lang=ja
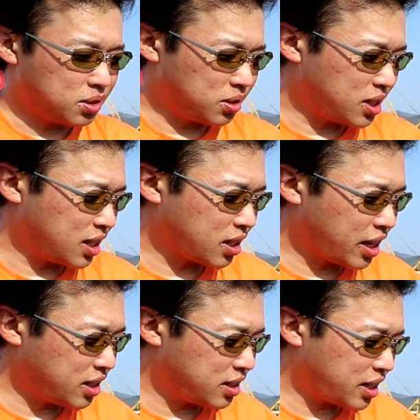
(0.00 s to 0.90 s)
そして
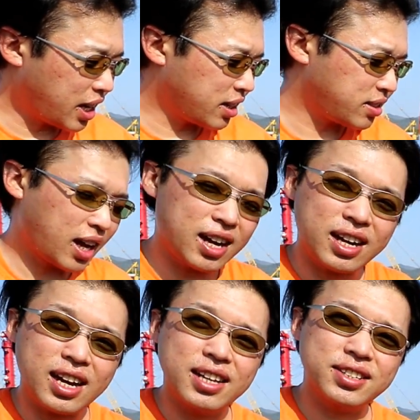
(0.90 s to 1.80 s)
洗車がさ
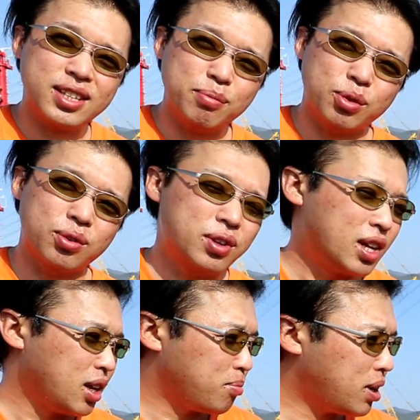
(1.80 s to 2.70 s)
んかいしても
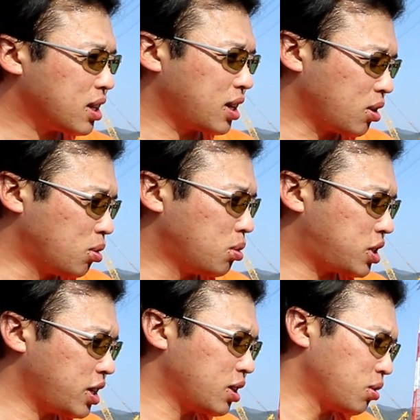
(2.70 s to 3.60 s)
まだね、
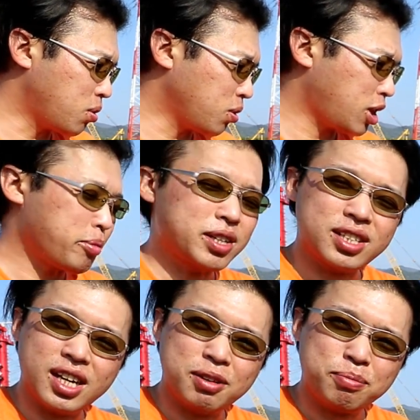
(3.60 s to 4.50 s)
コーティングが残ってま
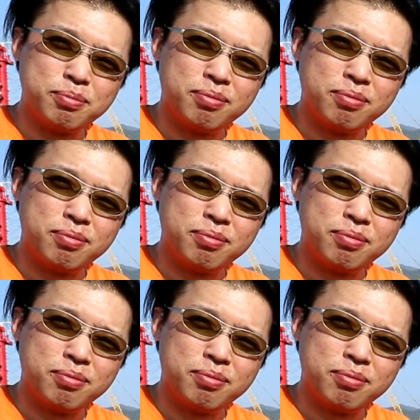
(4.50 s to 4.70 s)
した。